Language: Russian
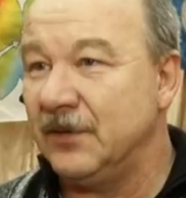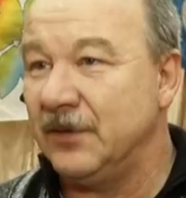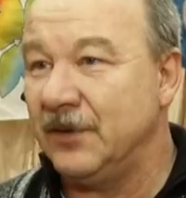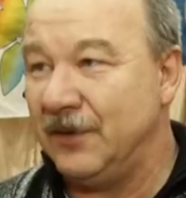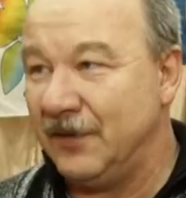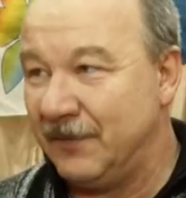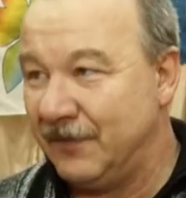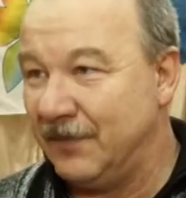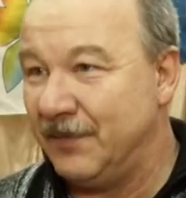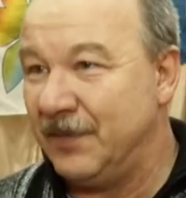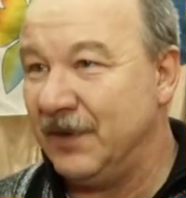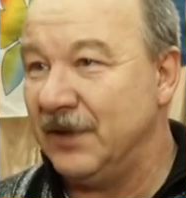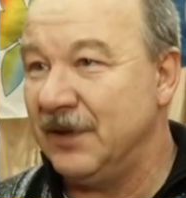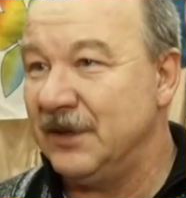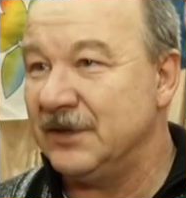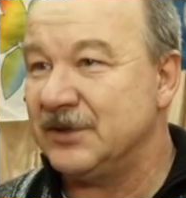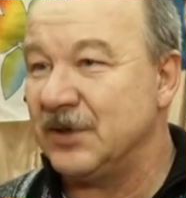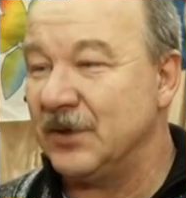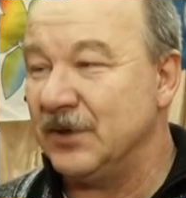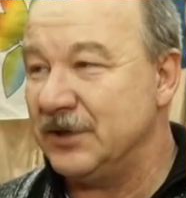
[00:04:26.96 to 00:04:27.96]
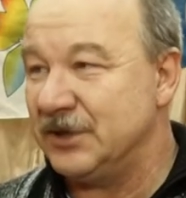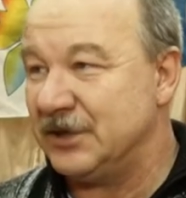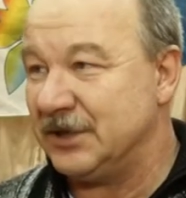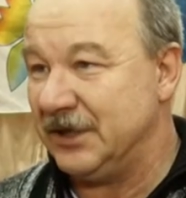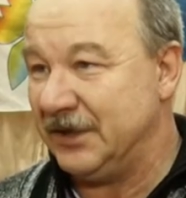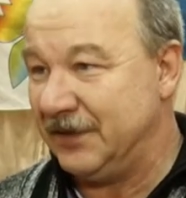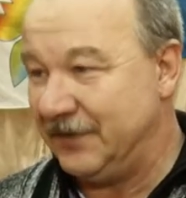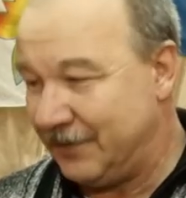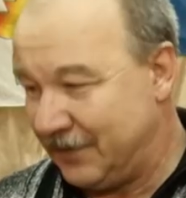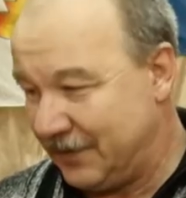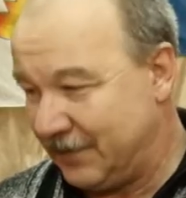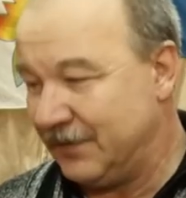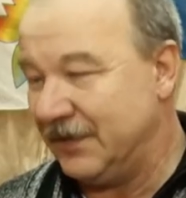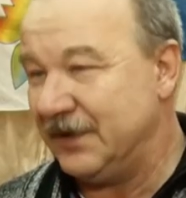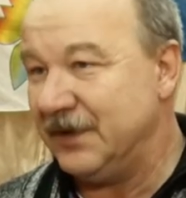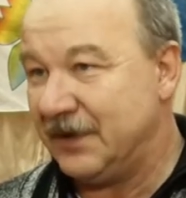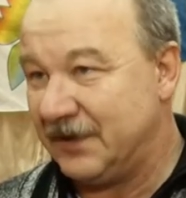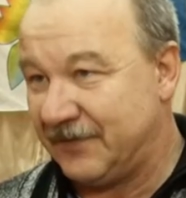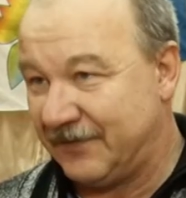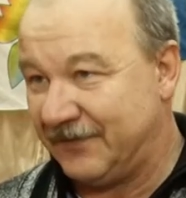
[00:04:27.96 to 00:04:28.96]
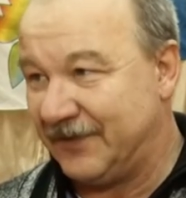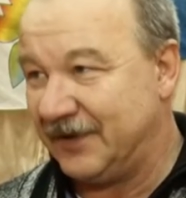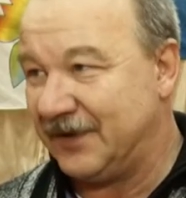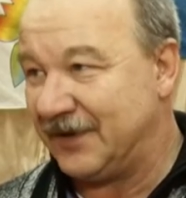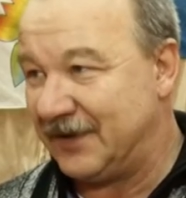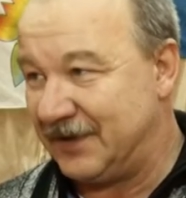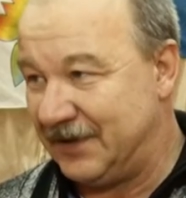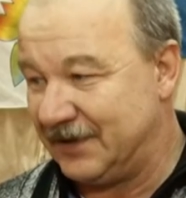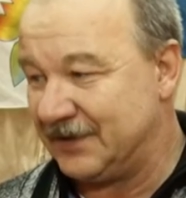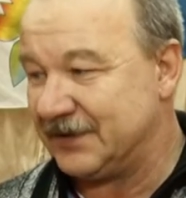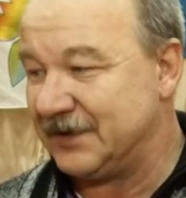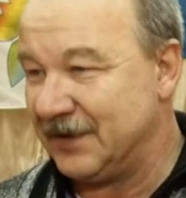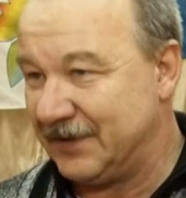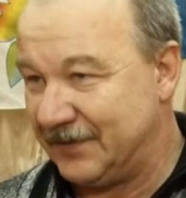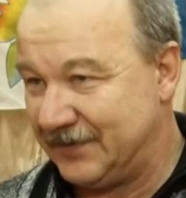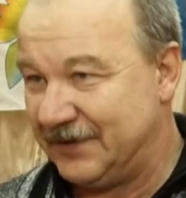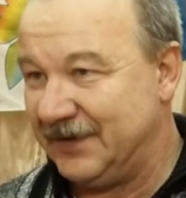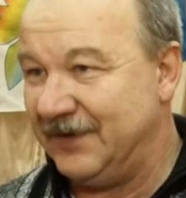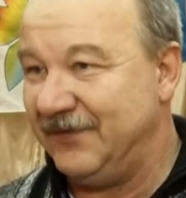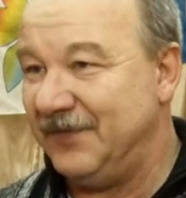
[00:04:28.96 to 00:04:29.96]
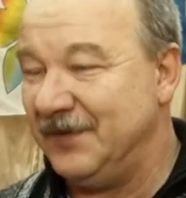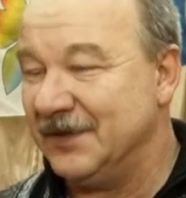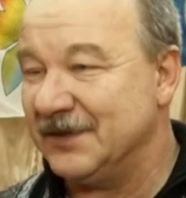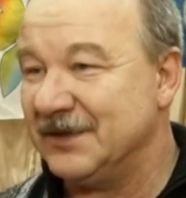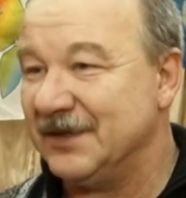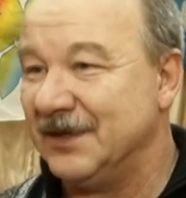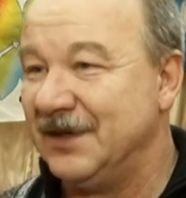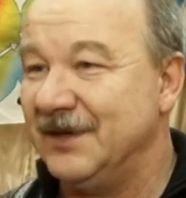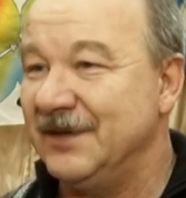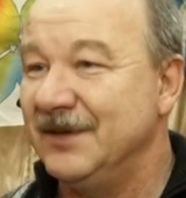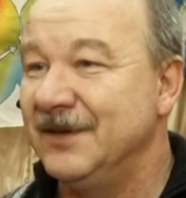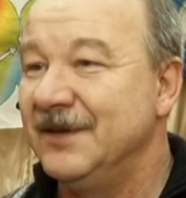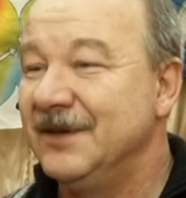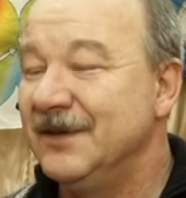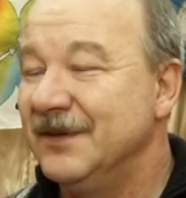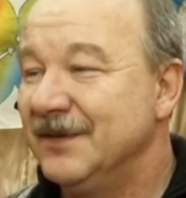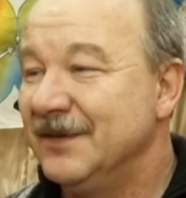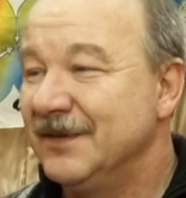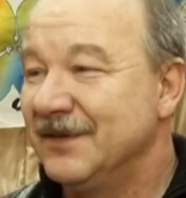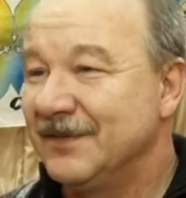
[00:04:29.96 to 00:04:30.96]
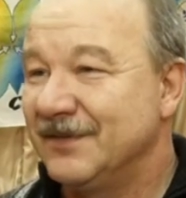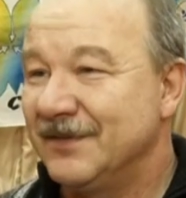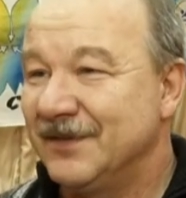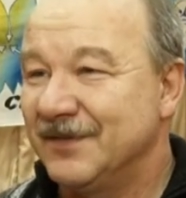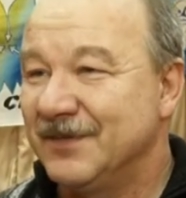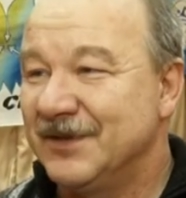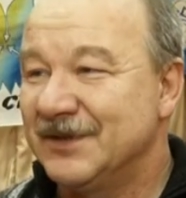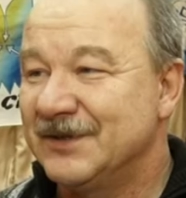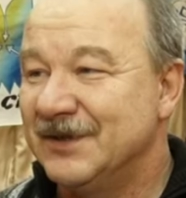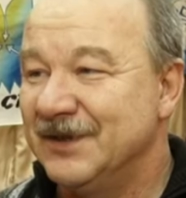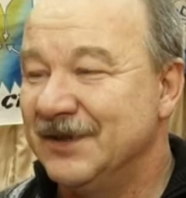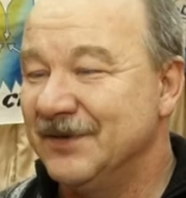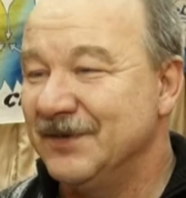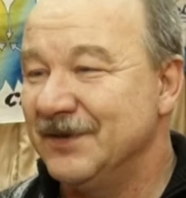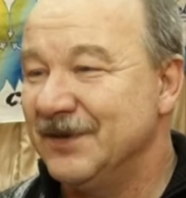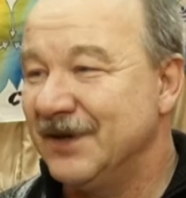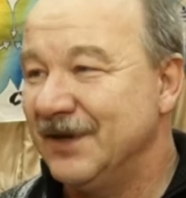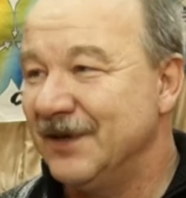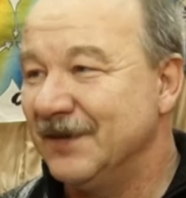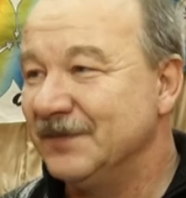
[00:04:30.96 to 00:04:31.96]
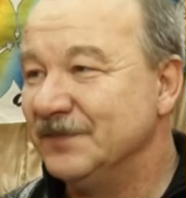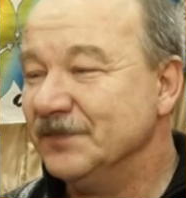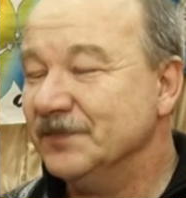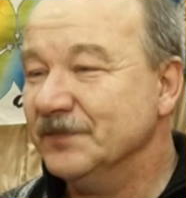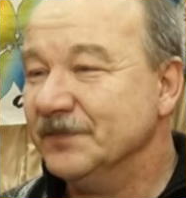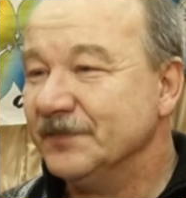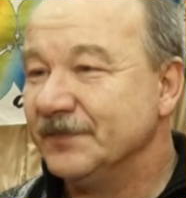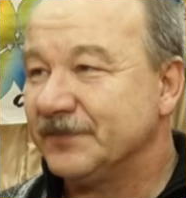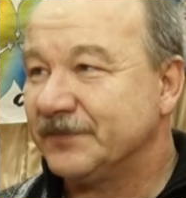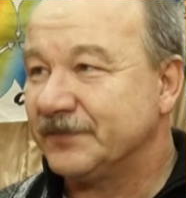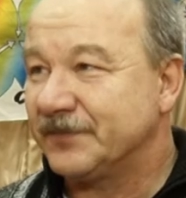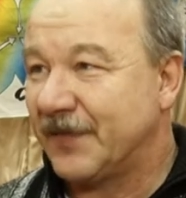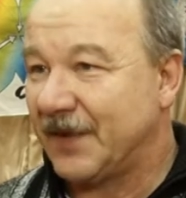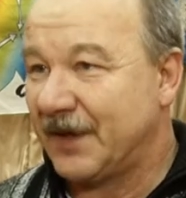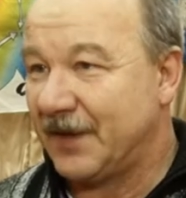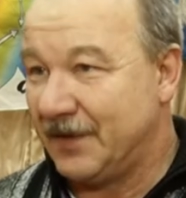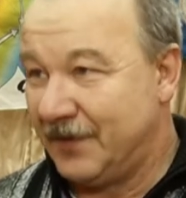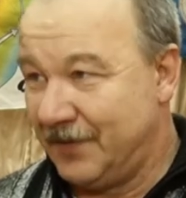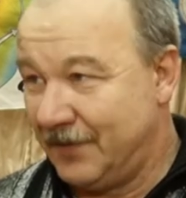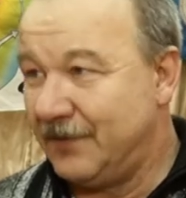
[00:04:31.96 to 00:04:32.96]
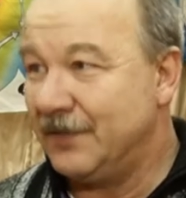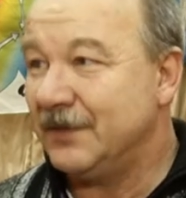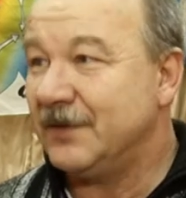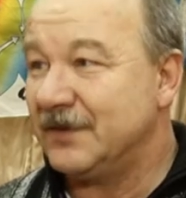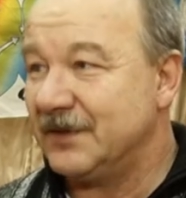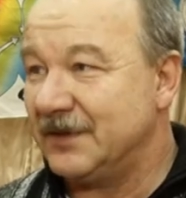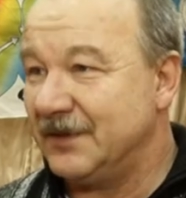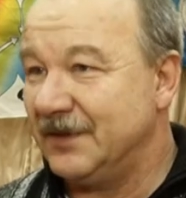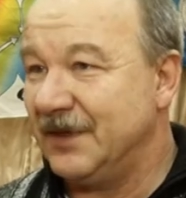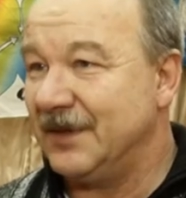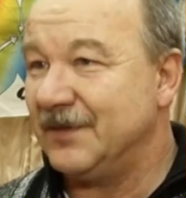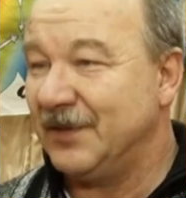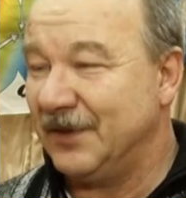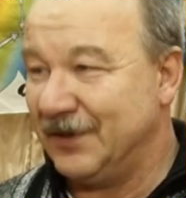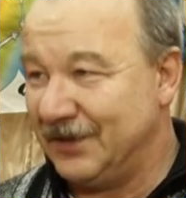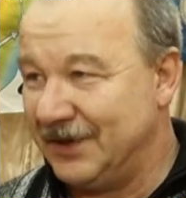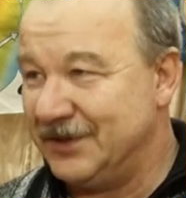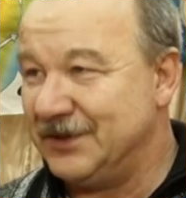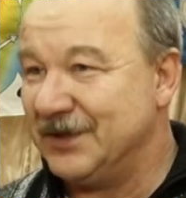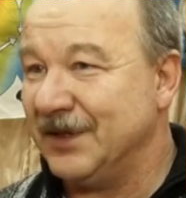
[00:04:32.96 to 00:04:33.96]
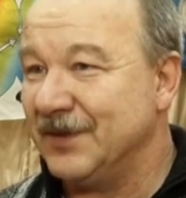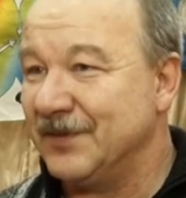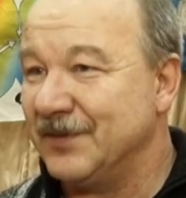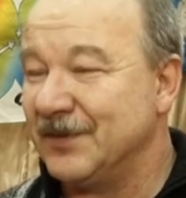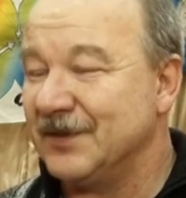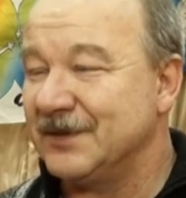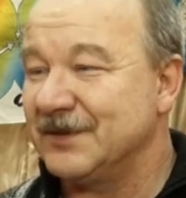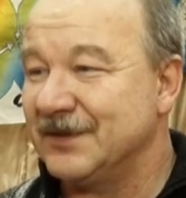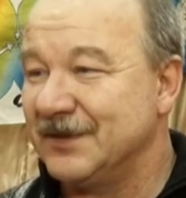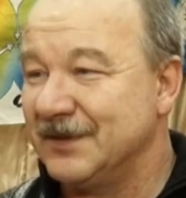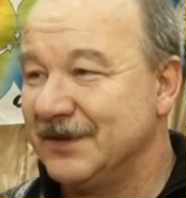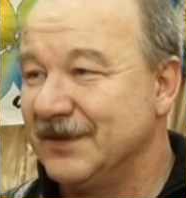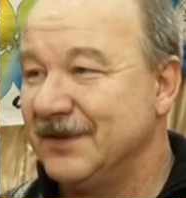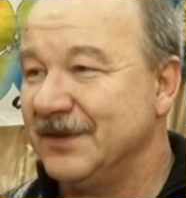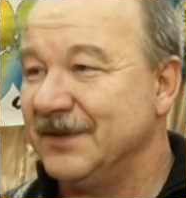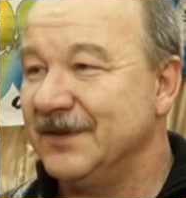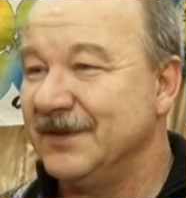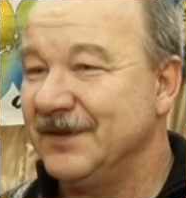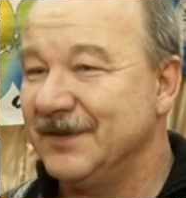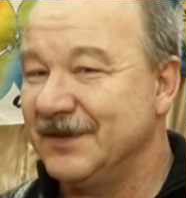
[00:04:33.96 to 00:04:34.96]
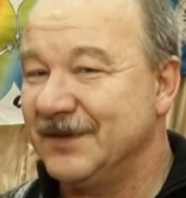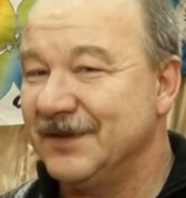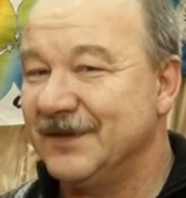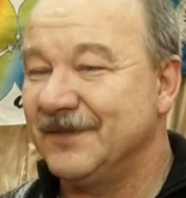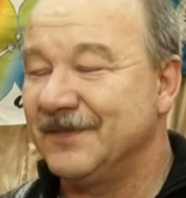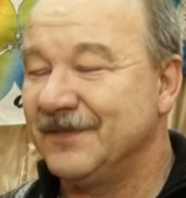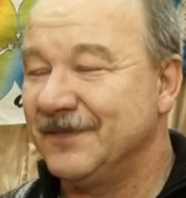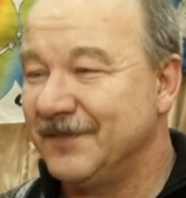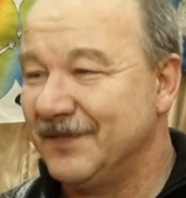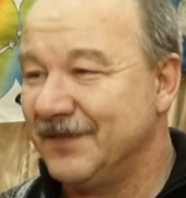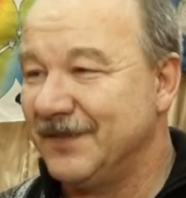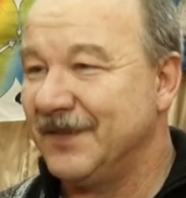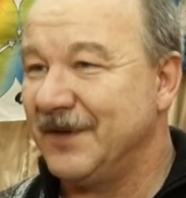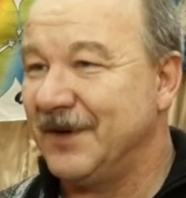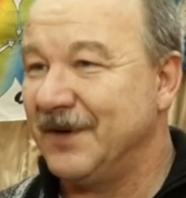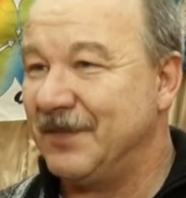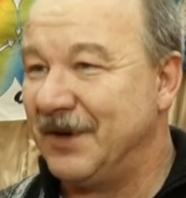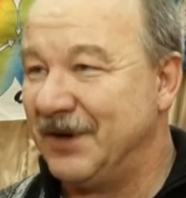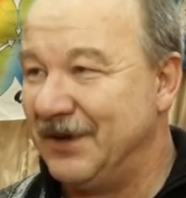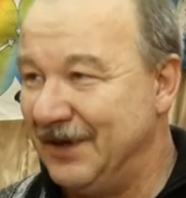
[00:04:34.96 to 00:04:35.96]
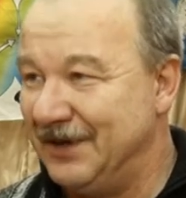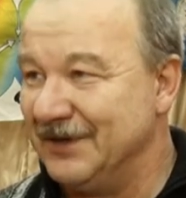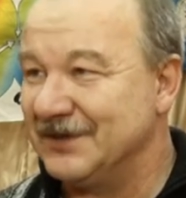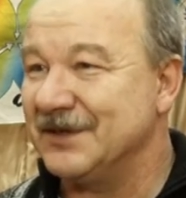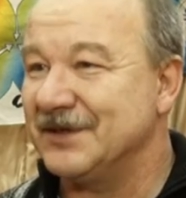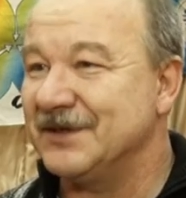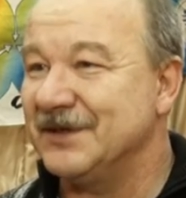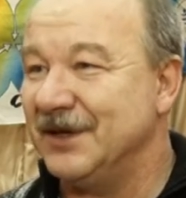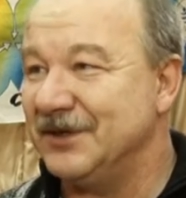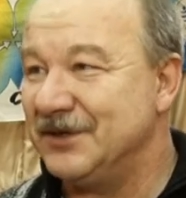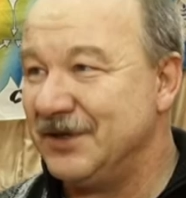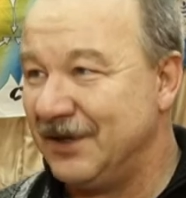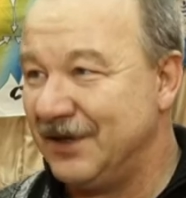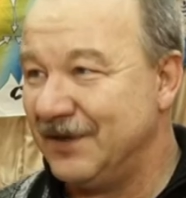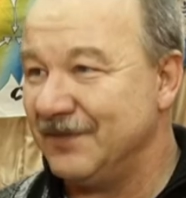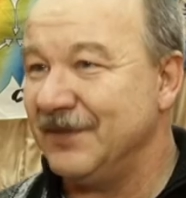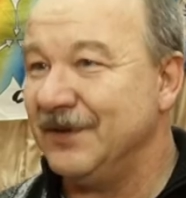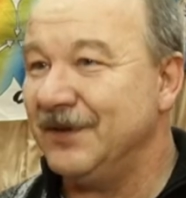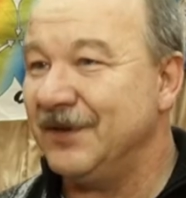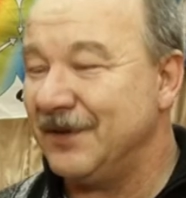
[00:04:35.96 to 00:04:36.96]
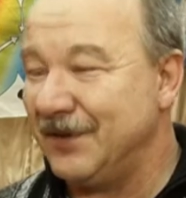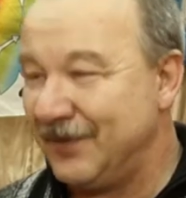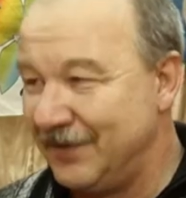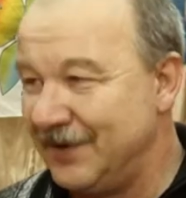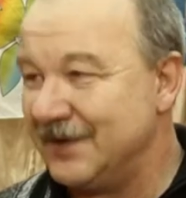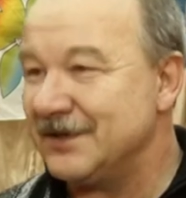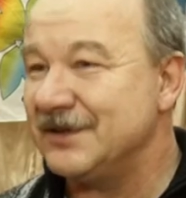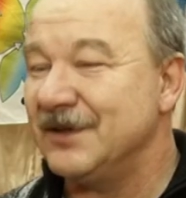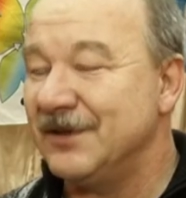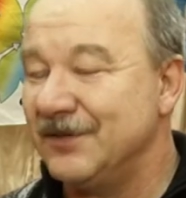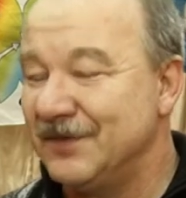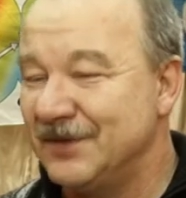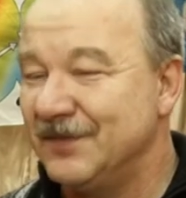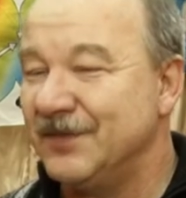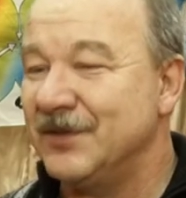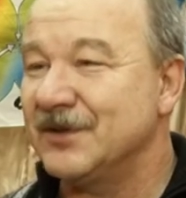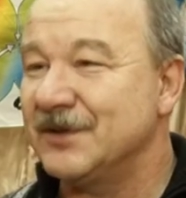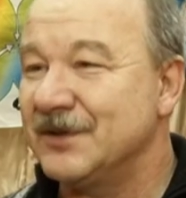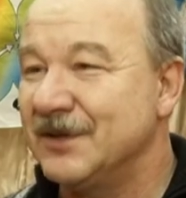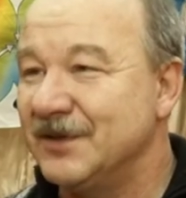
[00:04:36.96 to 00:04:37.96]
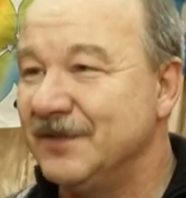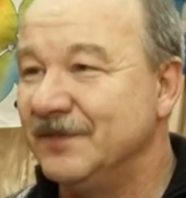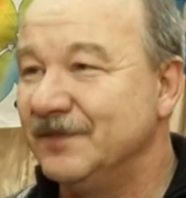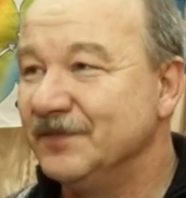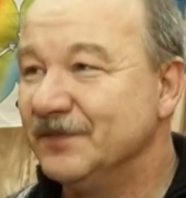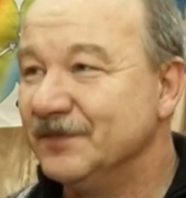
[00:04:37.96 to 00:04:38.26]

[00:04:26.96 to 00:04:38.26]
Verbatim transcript: у Левы были строчечки, и вот мы их в этот текст так все и вписали вот, последовательно. Ну вот, надо было начало просто определиться с началом, и тогда у нас дело уже пошло.